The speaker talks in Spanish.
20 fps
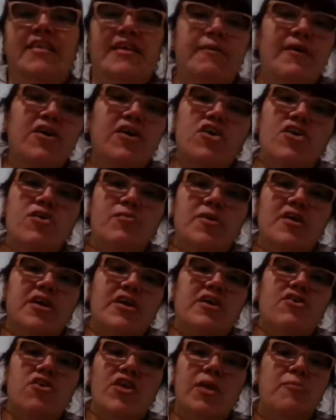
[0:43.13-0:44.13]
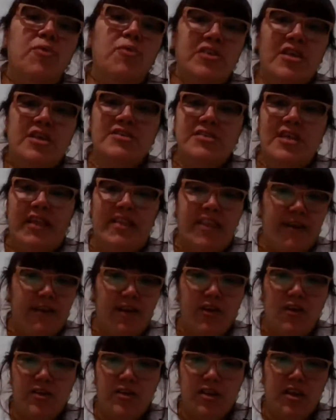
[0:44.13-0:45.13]
el trabajo me dejó la importancia del
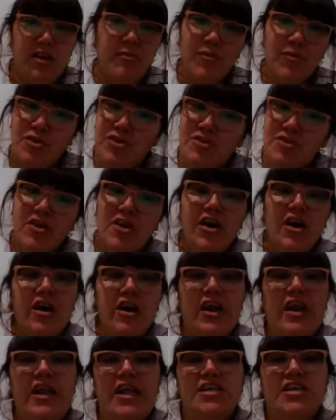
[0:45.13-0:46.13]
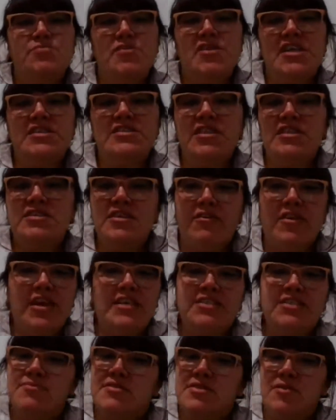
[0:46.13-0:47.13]
trabajo en equipo y la experiencia, el saber
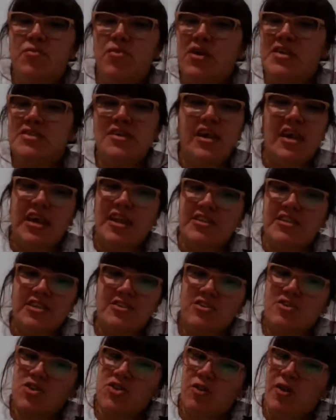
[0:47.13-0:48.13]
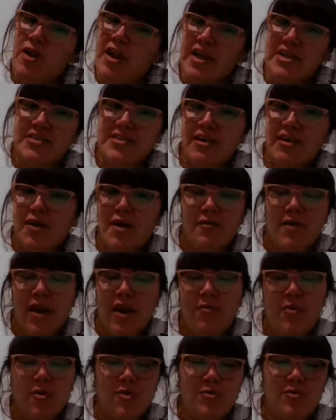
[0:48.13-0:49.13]
que siempre se puede seguir creciendo, solo hay que saber ver
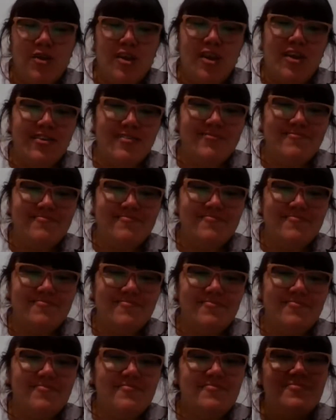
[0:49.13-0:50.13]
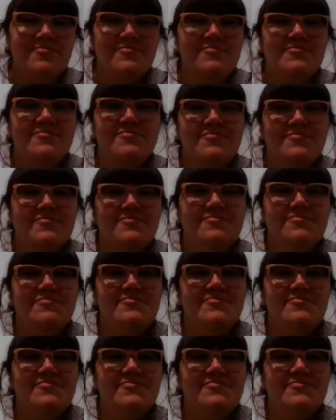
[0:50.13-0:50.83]
la oportunidad. El